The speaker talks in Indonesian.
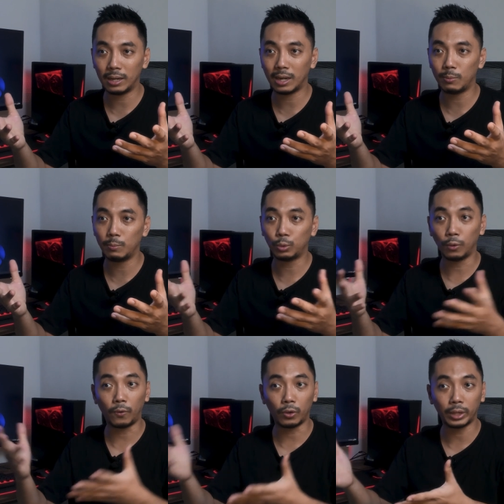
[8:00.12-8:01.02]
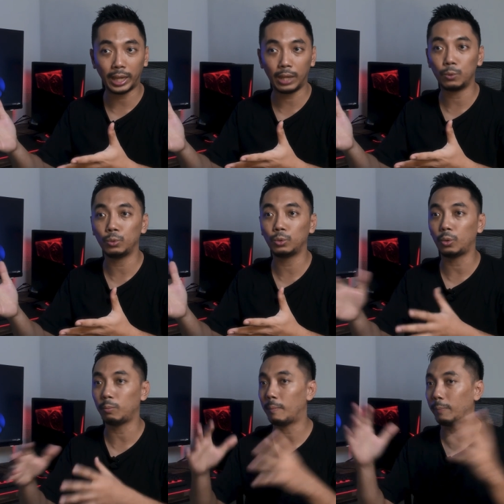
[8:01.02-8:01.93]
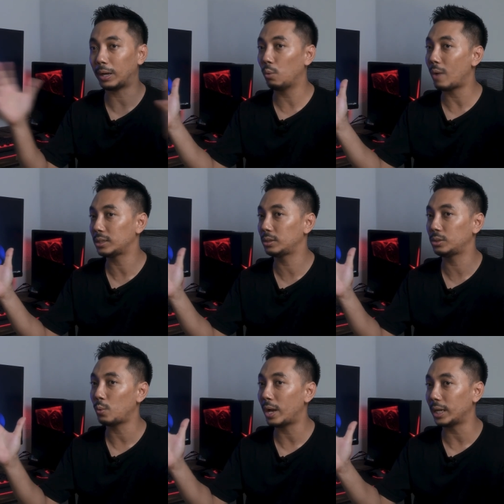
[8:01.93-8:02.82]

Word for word: dan kamu butuh 4K untuk memperluas ruang